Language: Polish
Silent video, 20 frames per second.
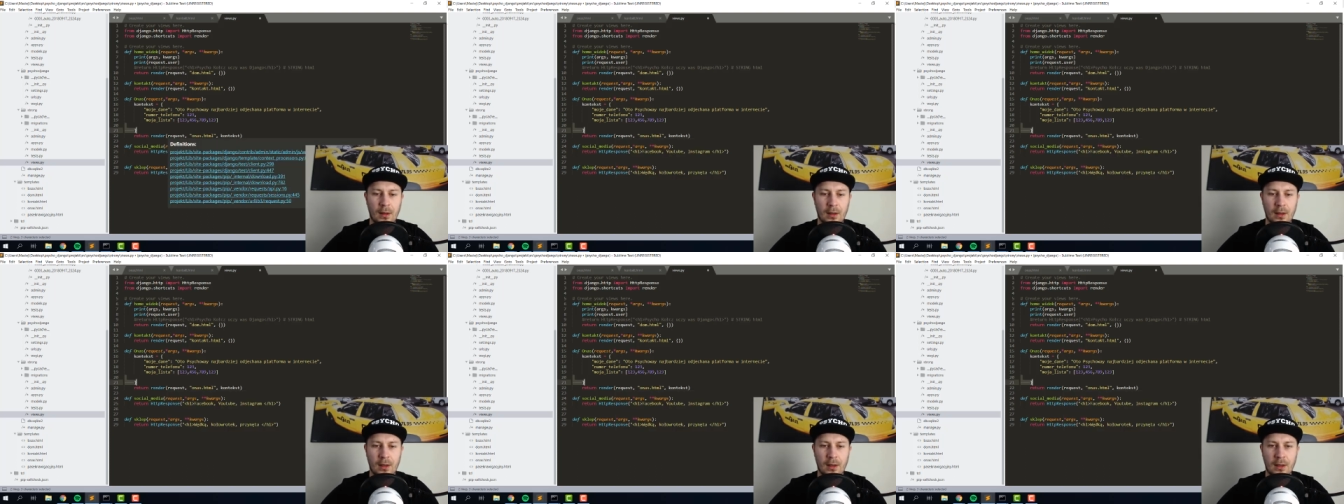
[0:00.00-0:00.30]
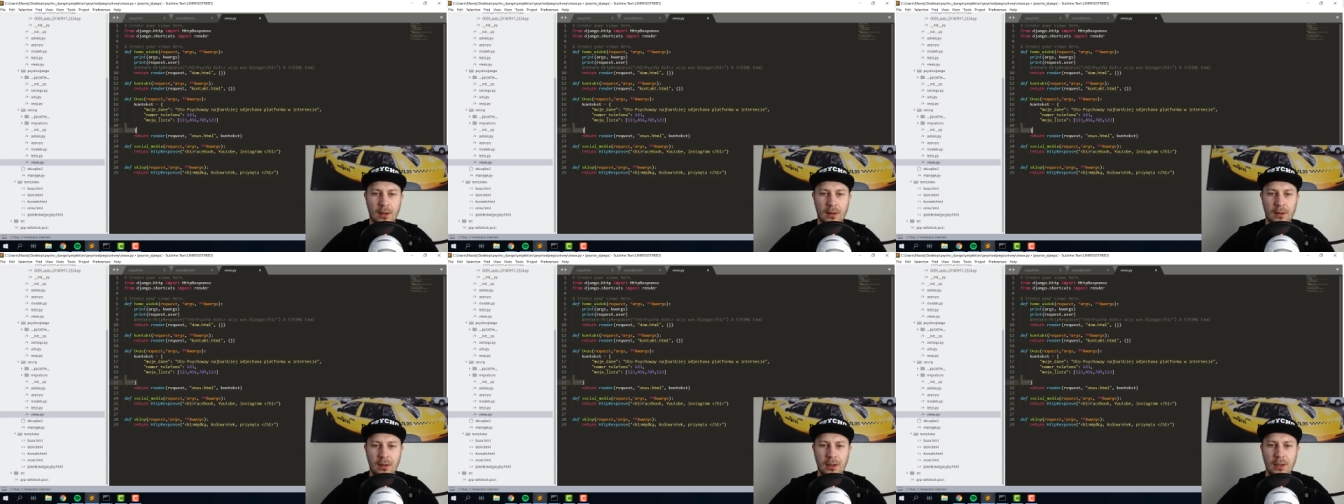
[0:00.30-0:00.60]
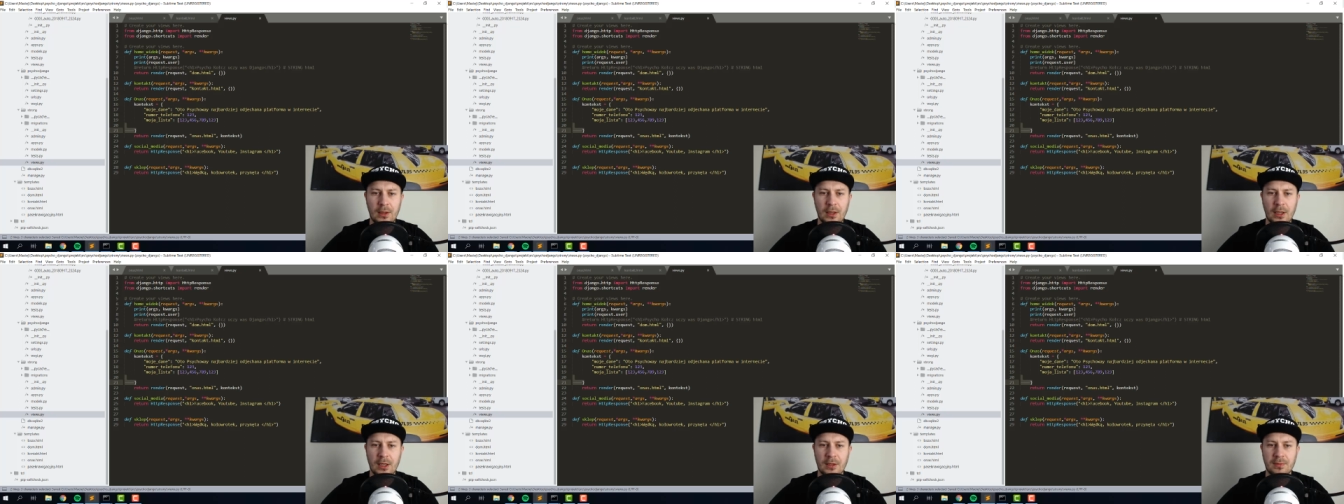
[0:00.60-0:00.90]
E,
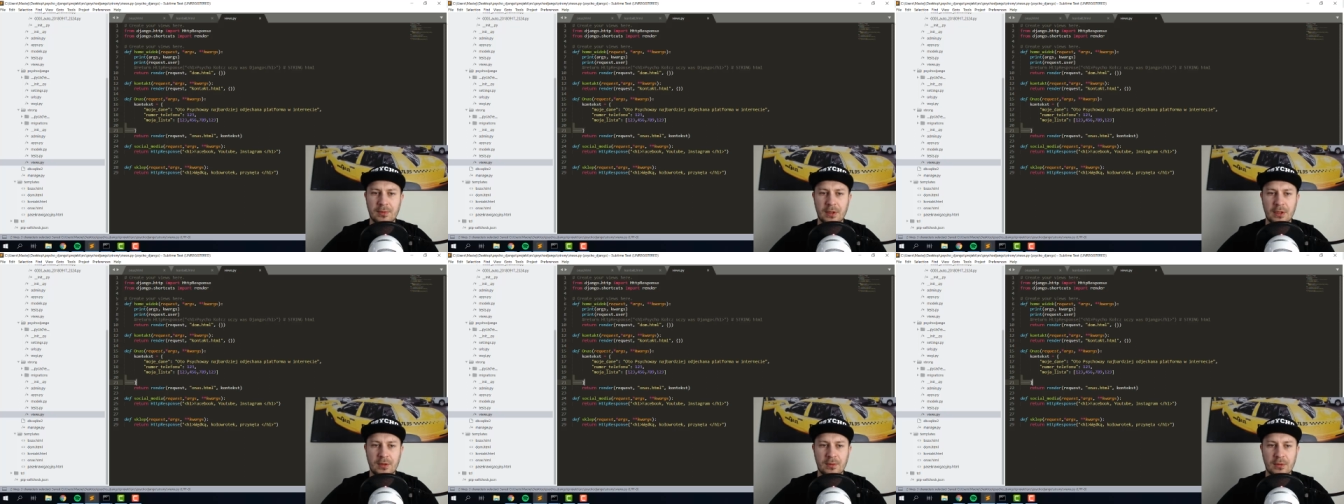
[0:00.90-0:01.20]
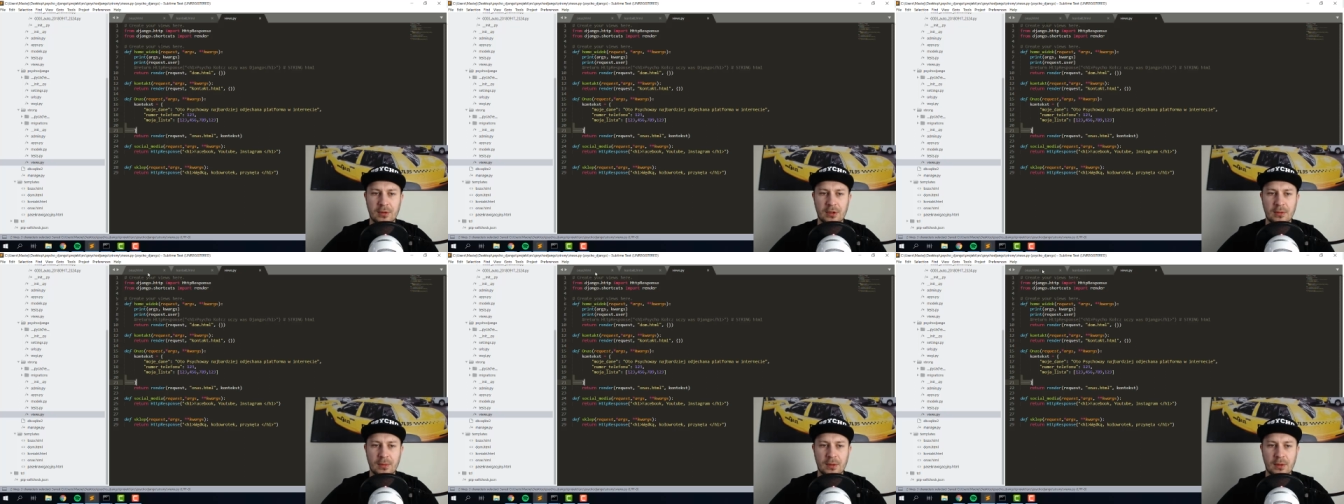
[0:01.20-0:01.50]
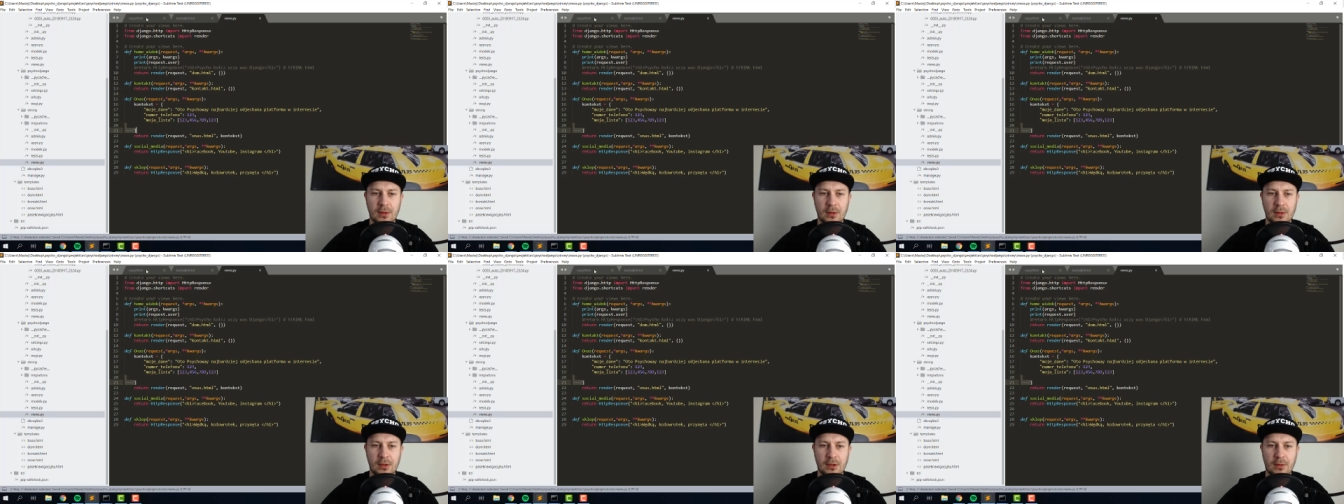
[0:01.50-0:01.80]
I teraz przejdźmy
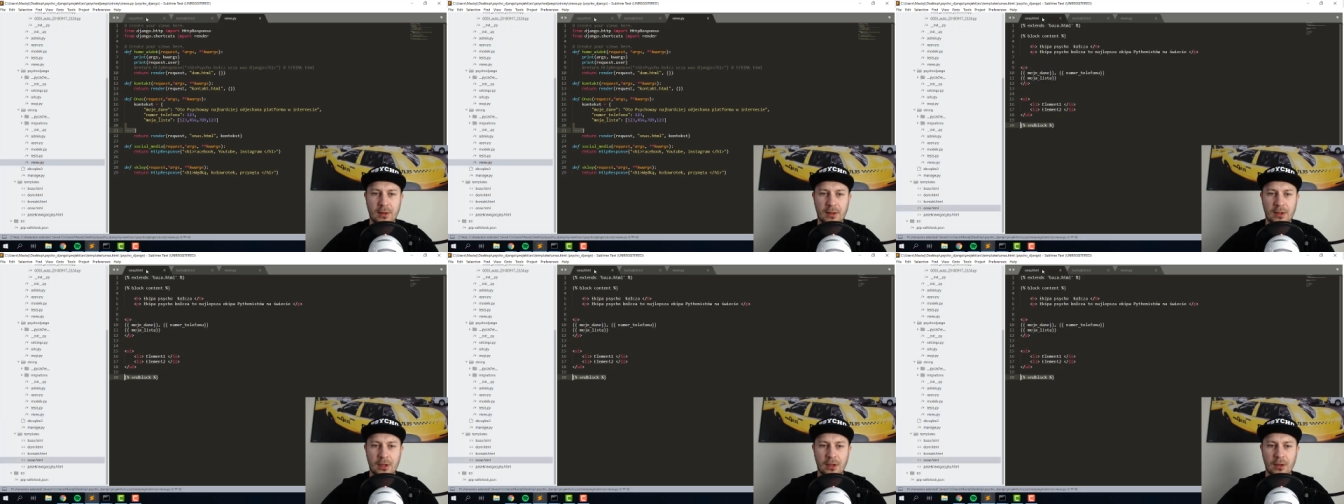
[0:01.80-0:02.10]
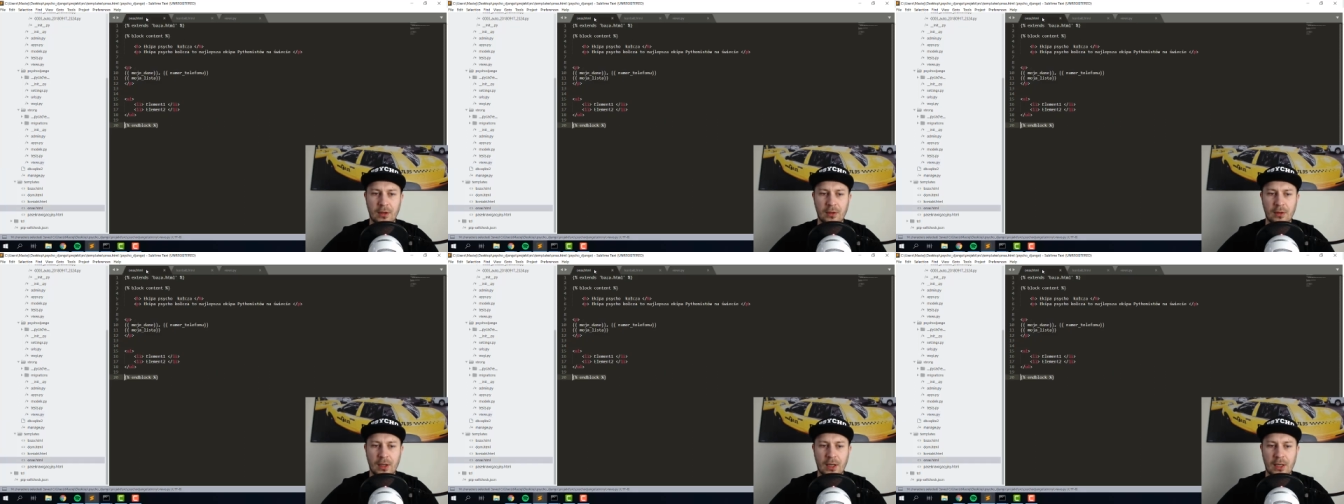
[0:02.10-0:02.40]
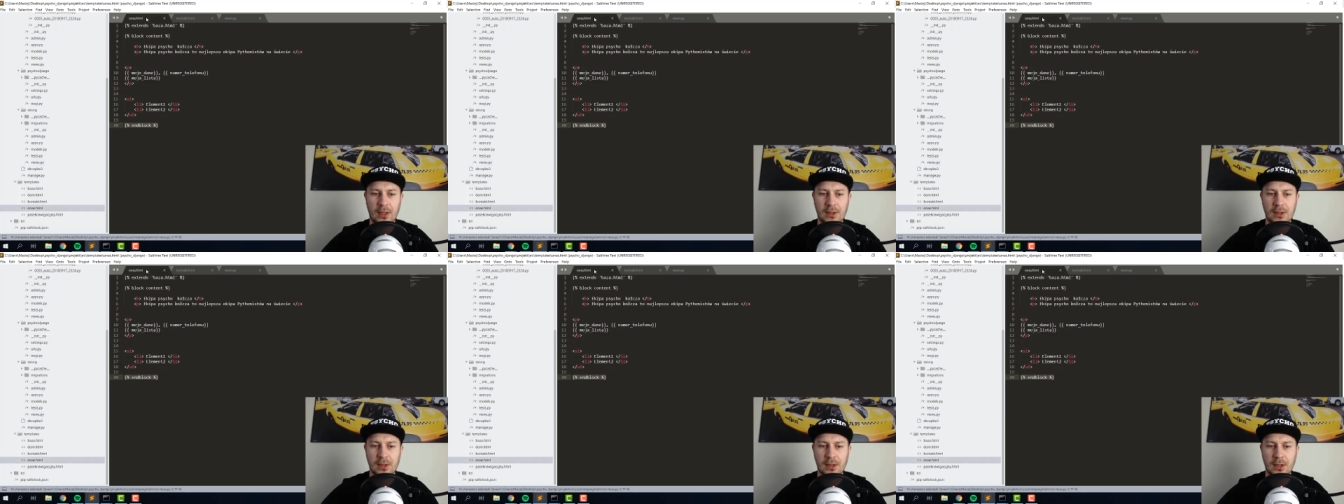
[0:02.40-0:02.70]
sobie do zakładki o
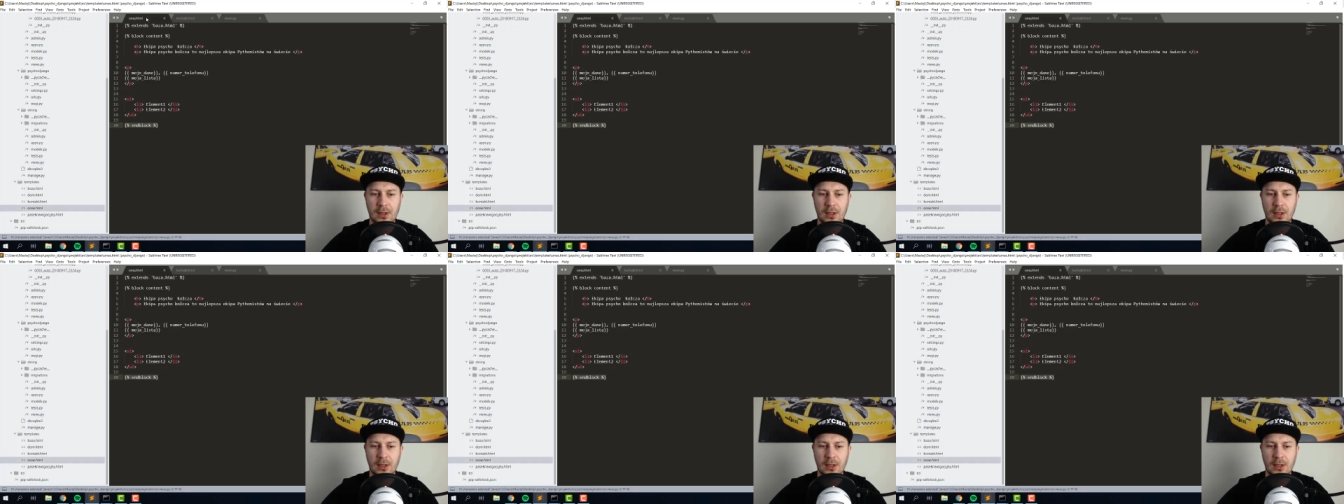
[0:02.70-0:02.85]
nas